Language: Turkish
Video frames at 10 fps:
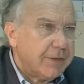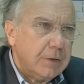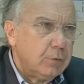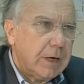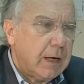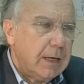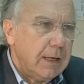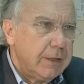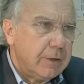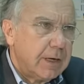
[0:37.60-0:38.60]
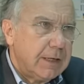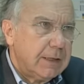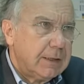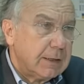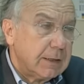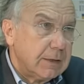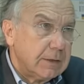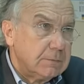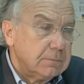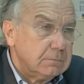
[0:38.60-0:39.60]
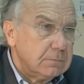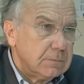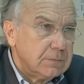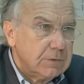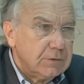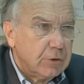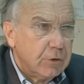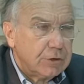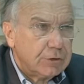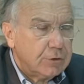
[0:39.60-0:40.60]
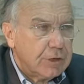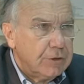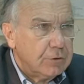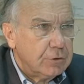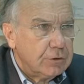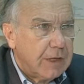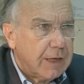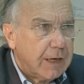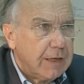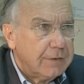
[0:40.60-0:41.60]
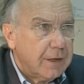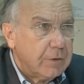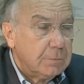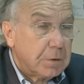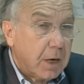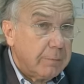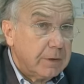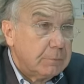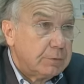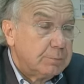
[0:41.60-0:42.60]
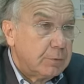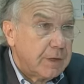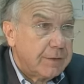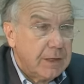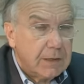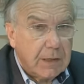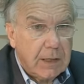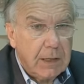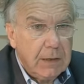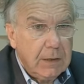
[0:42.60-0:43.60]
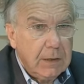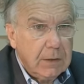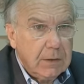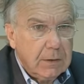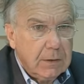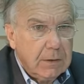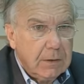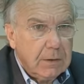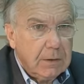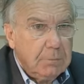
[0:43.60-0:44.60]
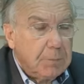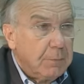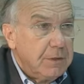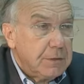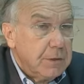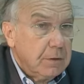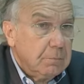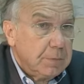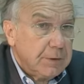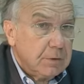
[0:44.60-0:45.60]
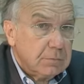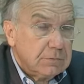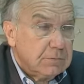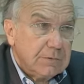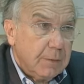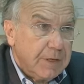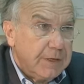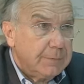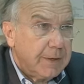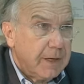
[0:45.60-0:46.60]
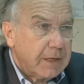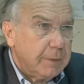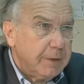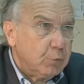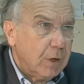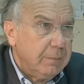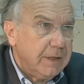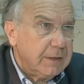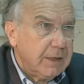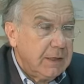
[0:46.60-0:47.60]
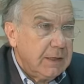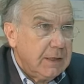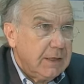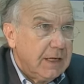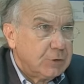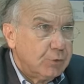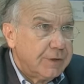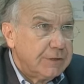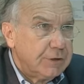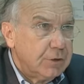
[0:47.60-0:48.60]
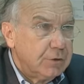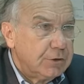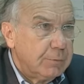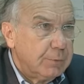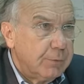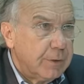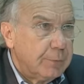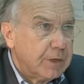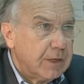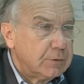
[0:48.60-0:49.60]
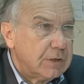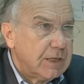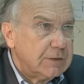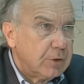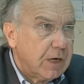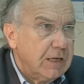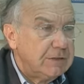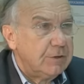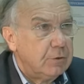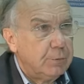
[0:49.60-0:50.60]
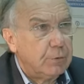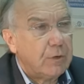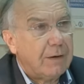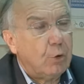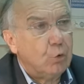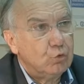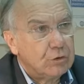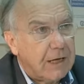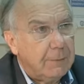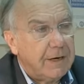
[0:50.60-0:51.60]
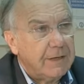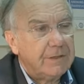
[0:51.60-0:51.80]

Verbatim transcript: Yeni bir anayasa maddesi kabul edilmeli. Sanırım bir öngörü eksikliğinden dolayı bu zamana kadar bu yapılmamış. Ee, Fakat tahtın intikalinin normal şartlarda haktan feragat edilmesi şeklinde değil, doğal sebepler neticesinde olduğu doğru.